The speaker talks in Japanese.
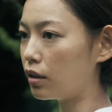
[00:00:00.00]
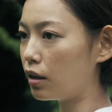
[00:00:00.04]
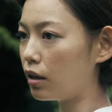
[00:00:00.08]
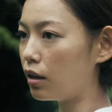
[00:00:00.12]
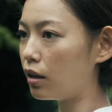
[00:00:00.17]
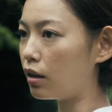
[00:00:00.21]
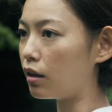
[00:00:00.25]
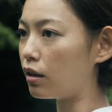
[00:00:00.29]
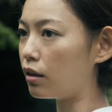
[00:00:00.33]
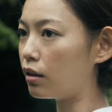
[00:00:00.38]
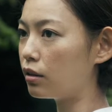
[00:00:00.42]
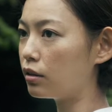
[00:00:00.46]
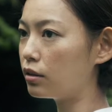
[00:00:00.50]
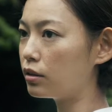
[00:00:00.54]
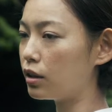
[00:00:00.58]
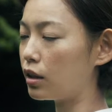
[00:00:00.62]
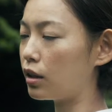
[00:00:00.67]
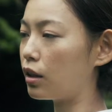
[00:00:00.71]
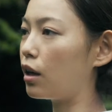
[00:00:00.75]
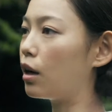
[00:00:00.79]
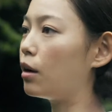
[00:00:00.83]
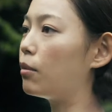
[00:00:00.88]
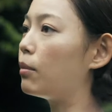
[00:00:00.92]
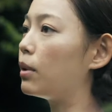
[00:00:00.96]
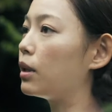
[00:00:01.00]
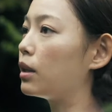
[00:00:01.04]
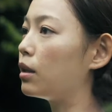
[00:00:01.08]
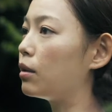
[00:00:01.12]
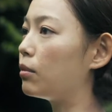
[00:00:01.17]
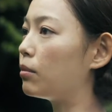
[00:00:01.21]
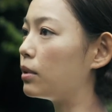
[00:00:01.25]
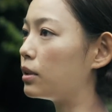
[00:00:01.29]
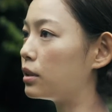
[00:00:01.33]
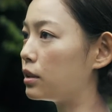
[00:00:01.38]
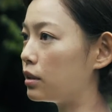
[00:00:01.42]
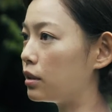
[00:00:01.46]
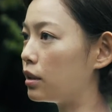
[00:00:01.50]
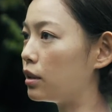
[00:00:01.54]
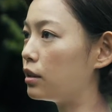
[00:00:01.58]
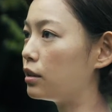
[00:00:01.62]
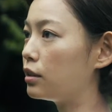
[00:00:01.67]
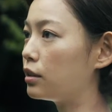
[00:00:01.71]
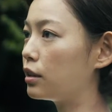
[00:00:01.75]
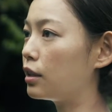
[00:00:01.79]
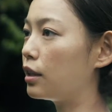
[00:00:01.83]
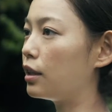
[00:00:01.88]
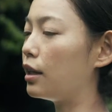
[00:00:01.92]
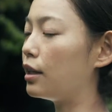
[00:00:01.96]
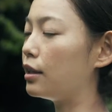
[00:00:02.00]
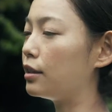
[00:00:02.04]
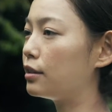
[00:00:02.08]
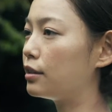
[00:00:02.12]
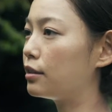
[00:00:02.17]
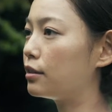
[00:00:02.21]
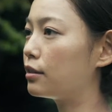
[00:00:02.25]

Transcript: が最近ハマってますね。好きで